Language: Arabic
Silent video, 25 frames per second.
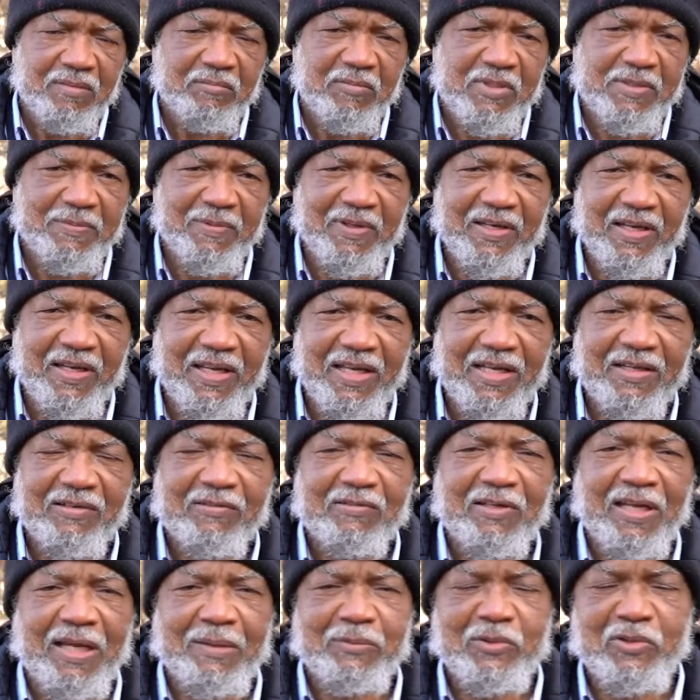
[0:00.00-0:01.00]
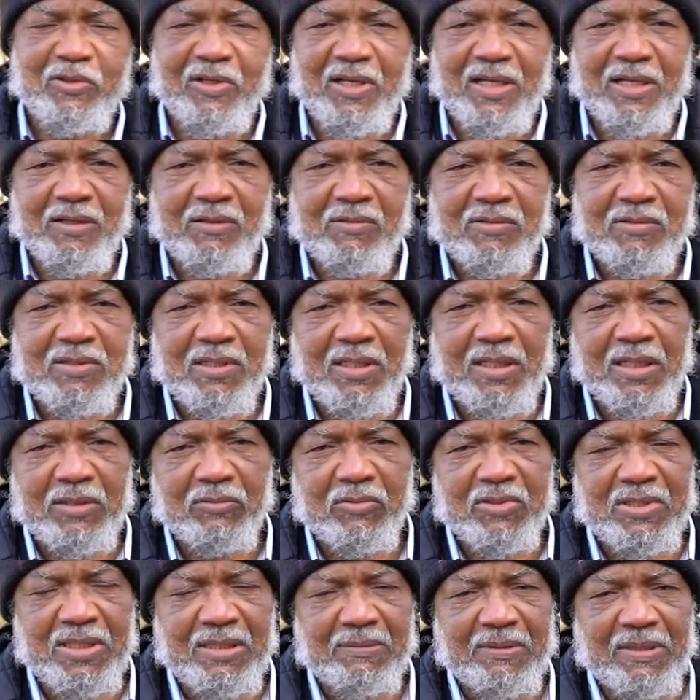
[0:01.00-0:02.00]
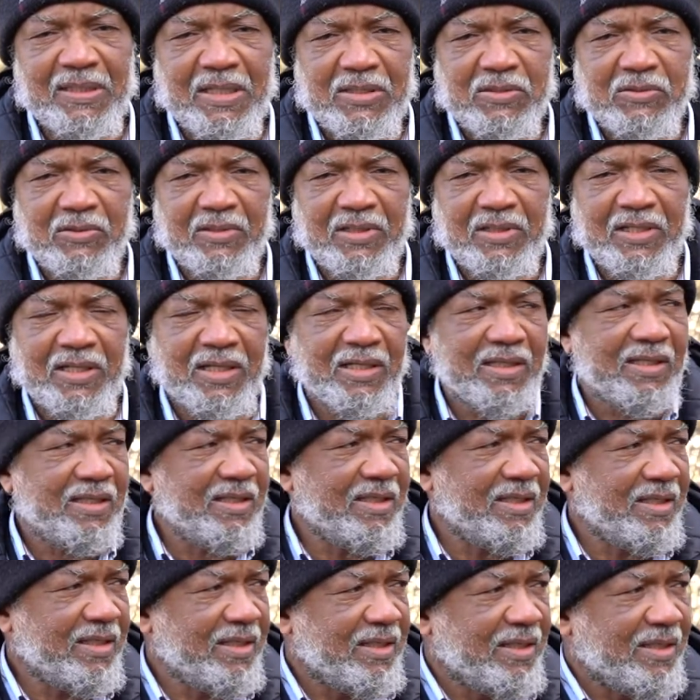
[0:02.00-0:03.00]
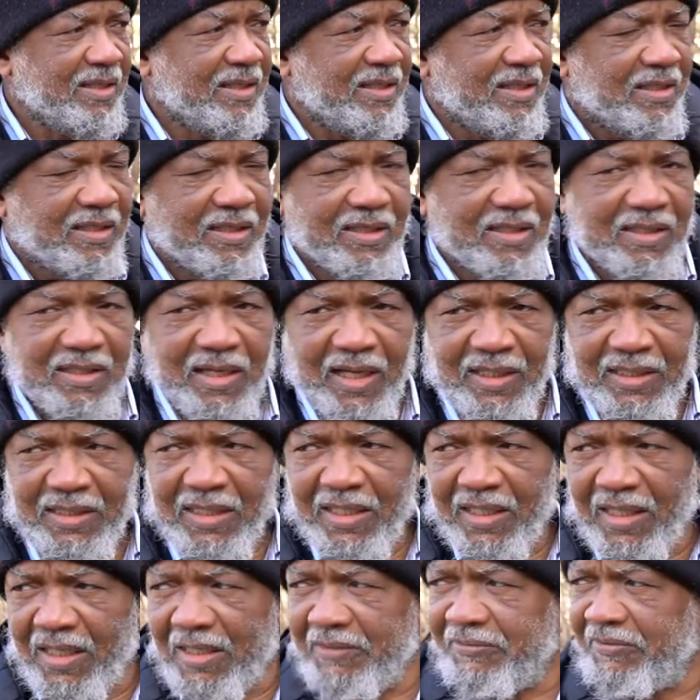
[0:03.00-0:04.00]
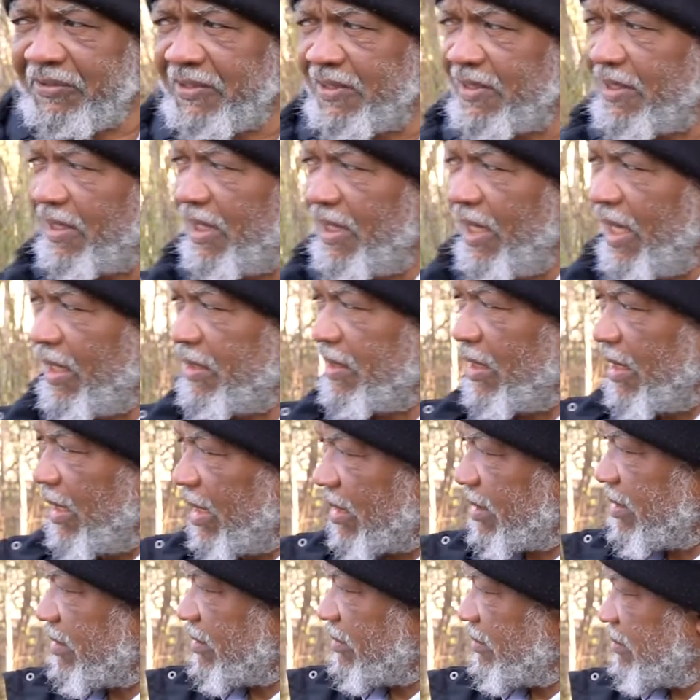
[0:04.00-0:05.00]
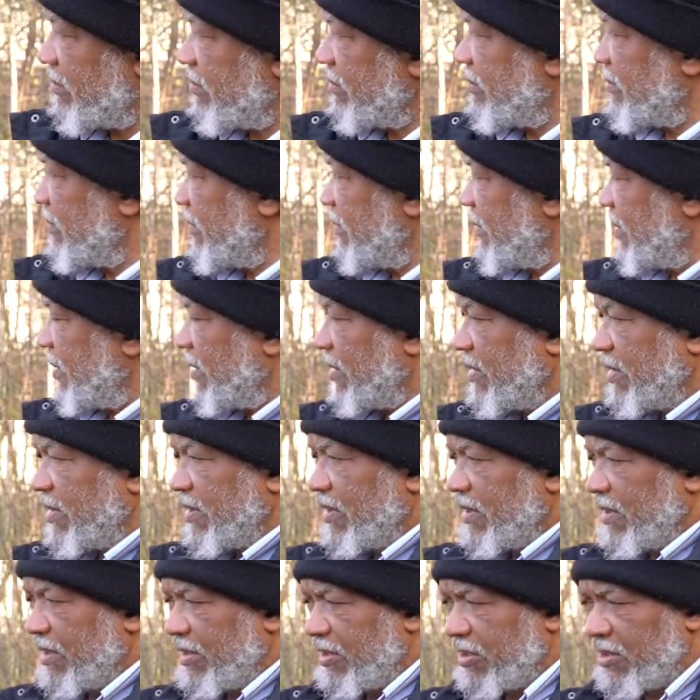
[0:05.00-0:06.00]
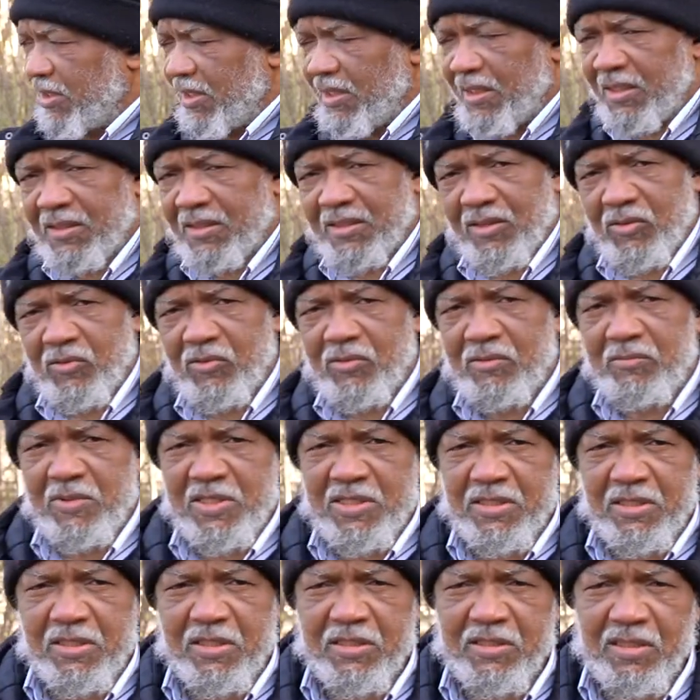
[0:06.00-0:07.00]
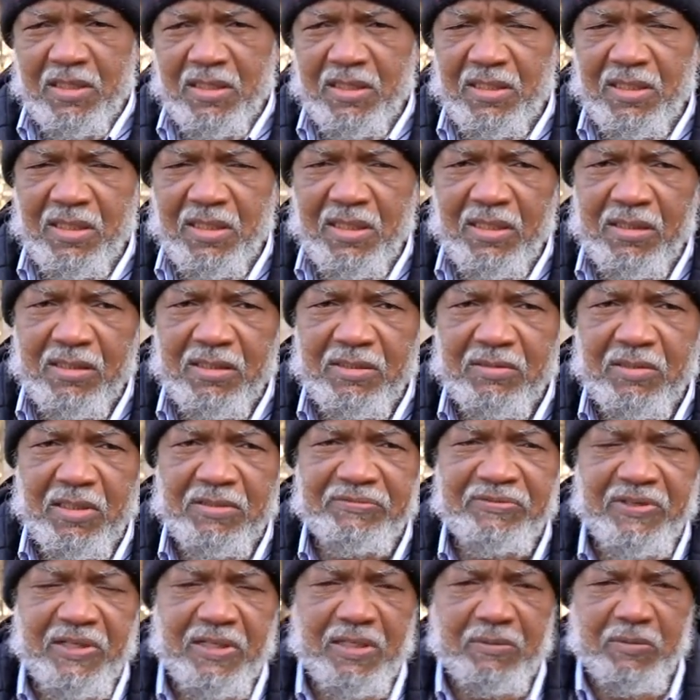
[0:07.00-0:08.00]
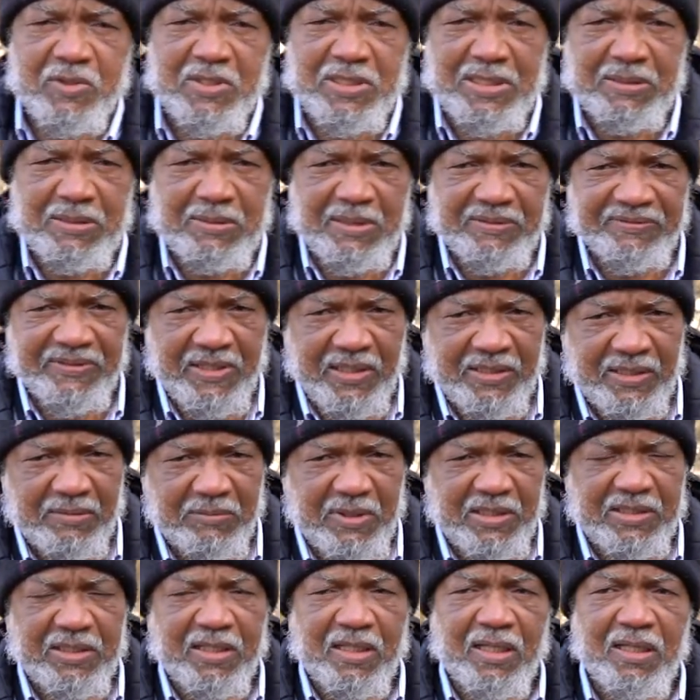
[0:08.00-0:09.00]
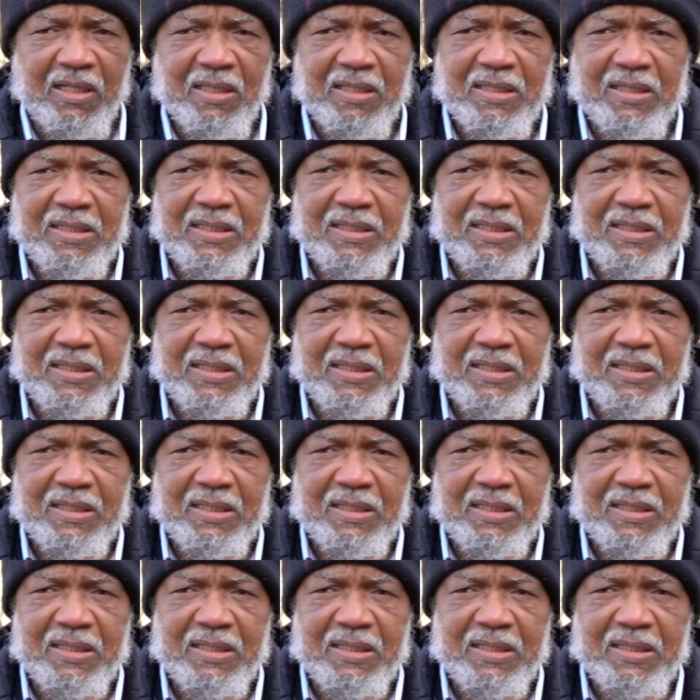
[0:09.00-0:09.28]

بسم الله والحمد لله والصلاة والسلام على رسول الله احنا الآن في هذه الأرض إن شاء الله تكون مسجد إن شاء الله ينفع للمسلمين في هذه المنطقة